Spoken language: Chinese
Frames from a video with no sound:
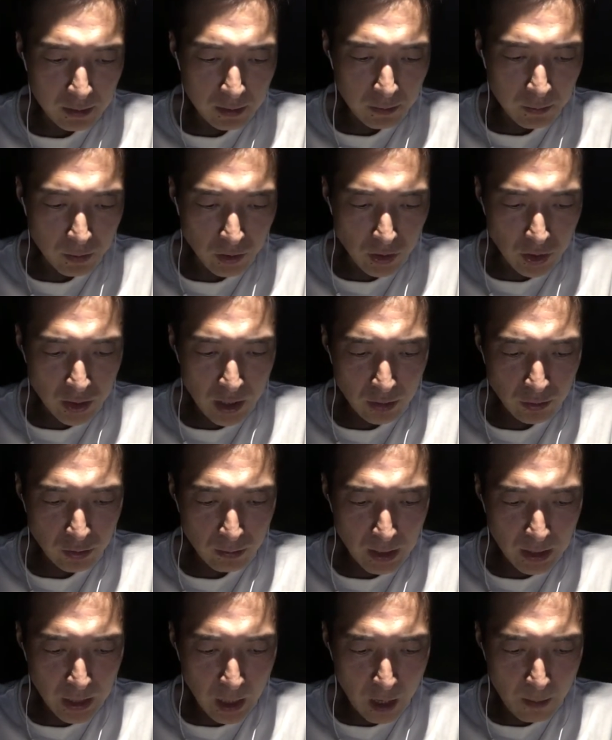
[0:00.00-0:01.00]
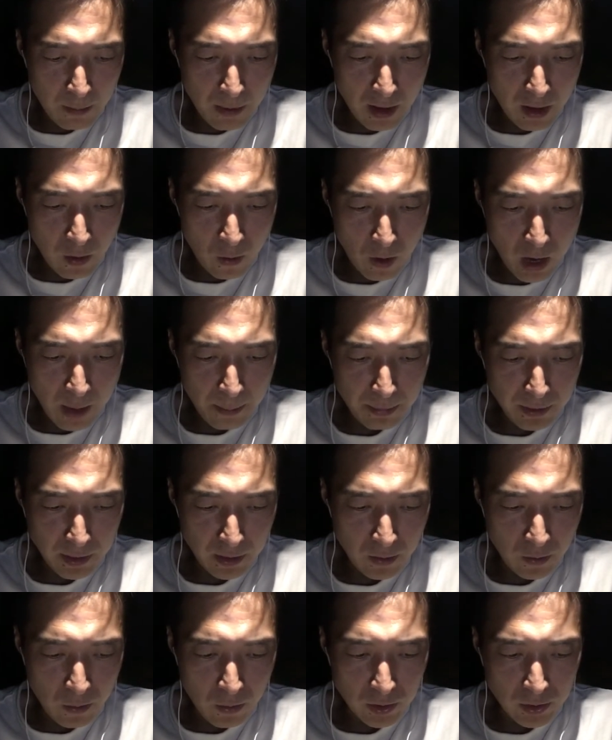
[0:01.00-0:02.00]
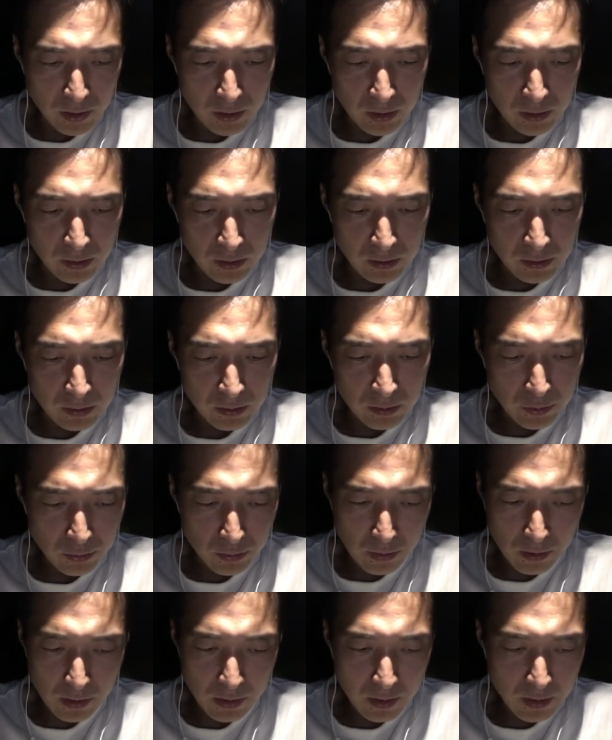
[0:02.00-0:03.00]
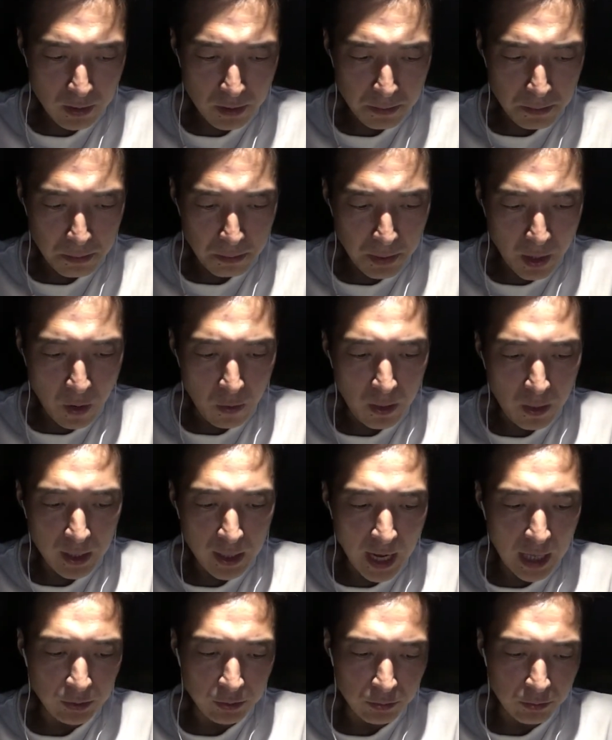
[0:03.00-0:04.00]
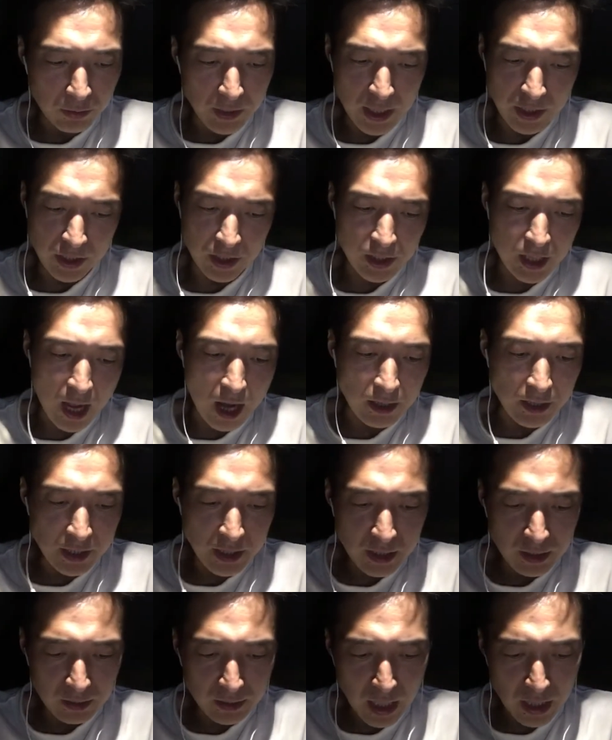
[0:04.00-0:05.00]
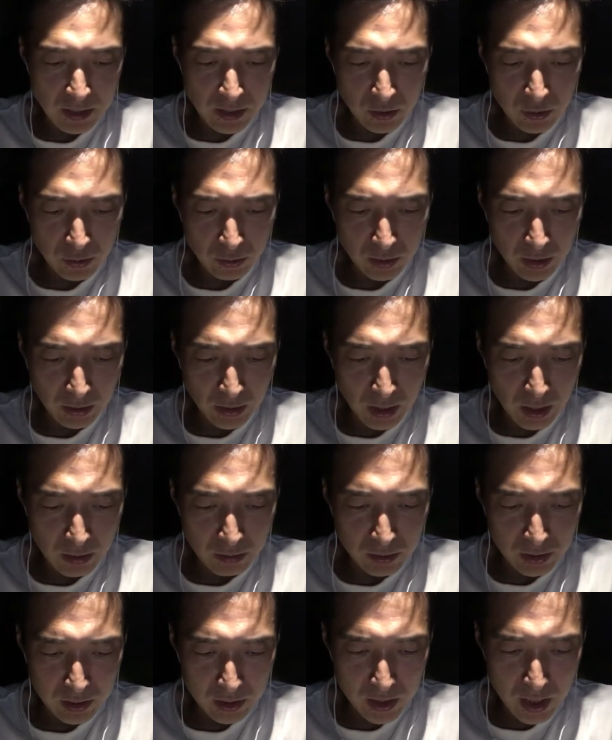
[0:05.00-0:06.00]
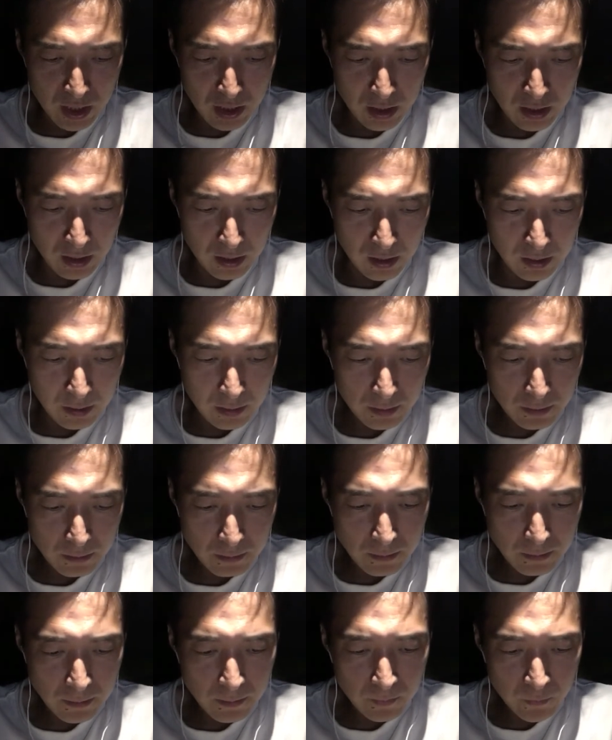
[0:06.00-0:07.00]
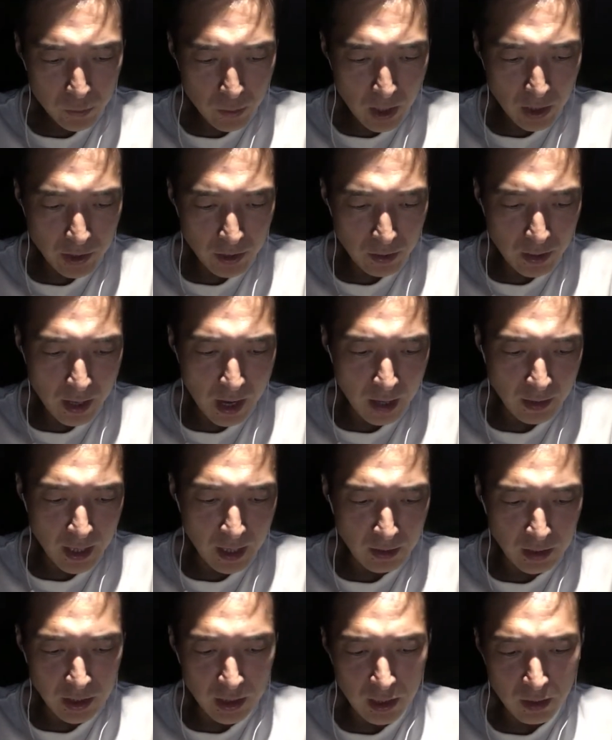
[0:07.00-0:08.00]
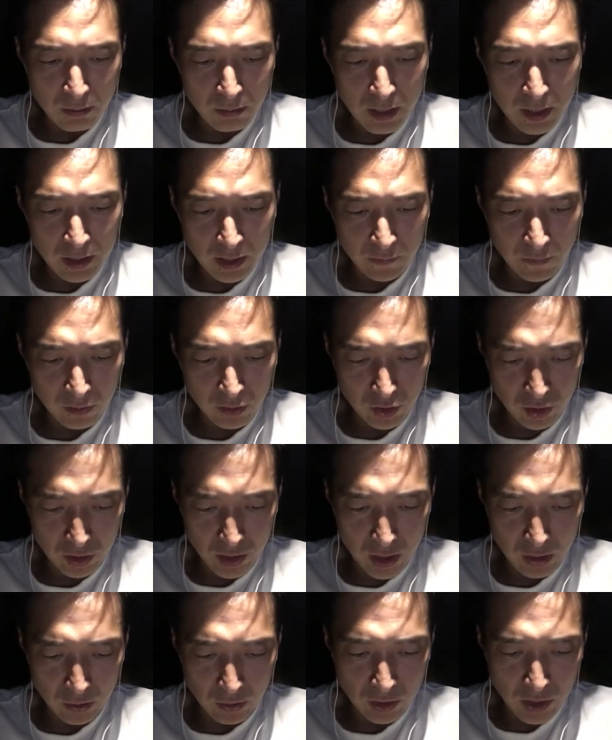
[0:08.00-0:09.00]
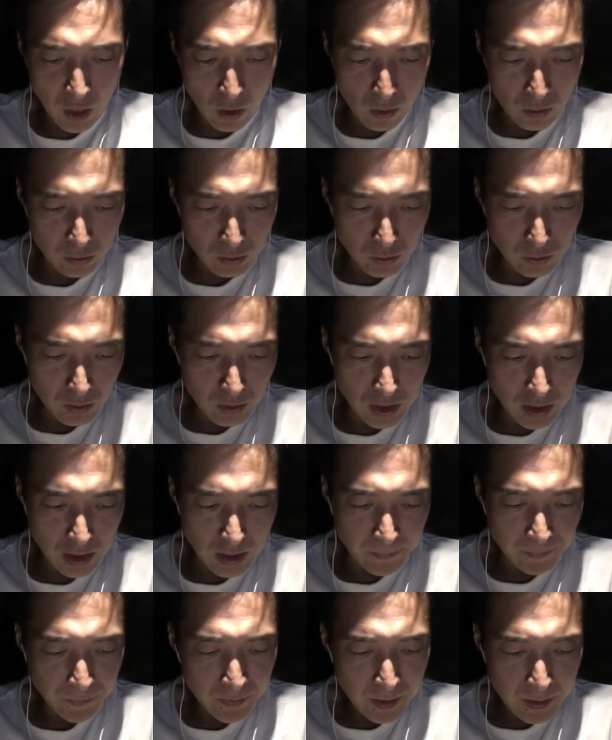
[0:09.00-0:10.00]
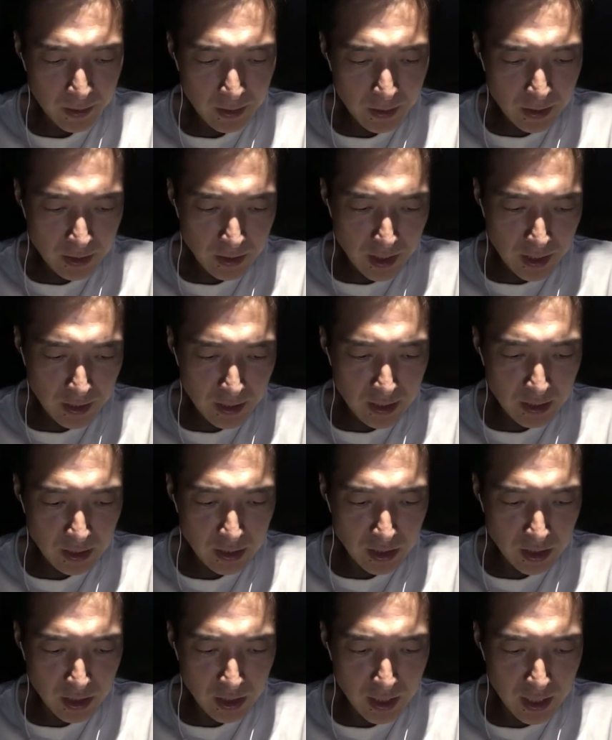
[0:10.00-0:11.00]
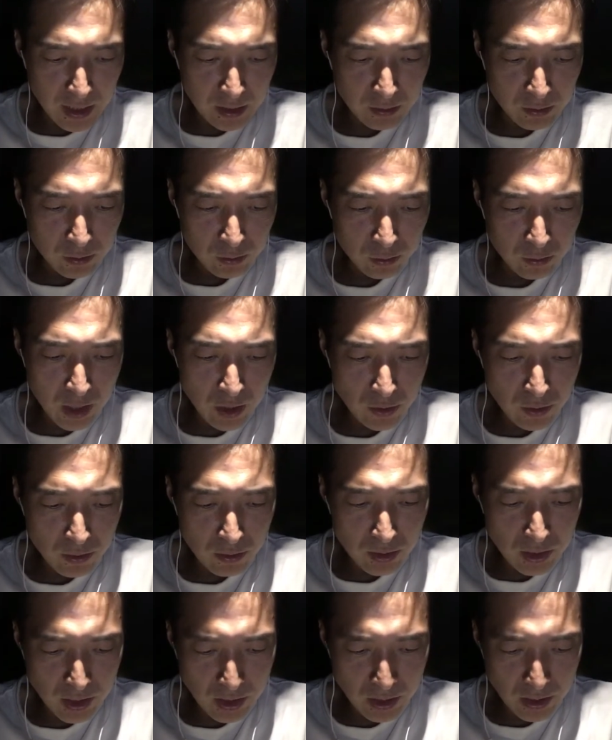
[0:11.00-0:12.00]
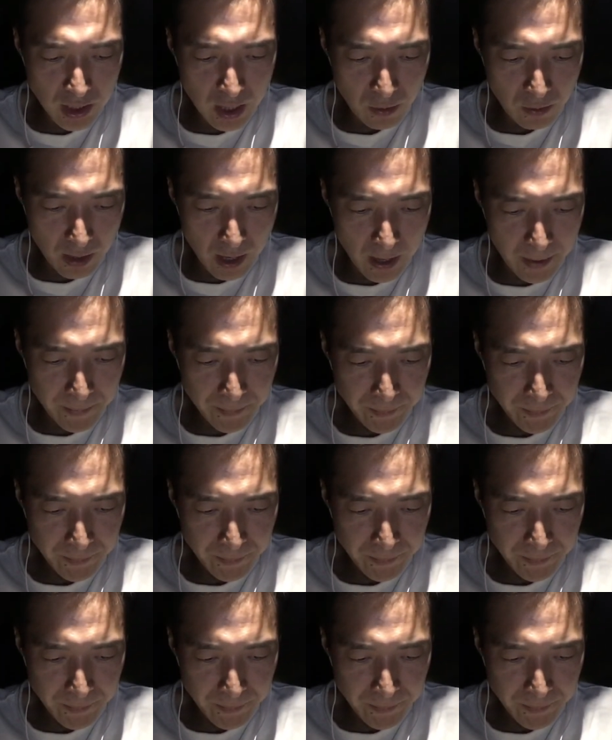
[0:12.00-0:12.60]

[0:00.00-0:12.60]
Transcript: 我知道，作为老板画饼或者说描绘蓝图也是常事，但是具体到这个装修行业，你认为是否值得从小工做起，深耕几年，最终事业化？